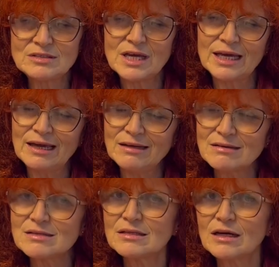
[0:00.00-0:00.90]
die
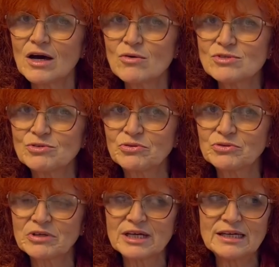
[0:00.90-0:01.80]
Erkenntnisse daraus, die
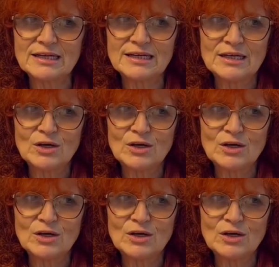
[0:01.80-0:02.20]
Vorträge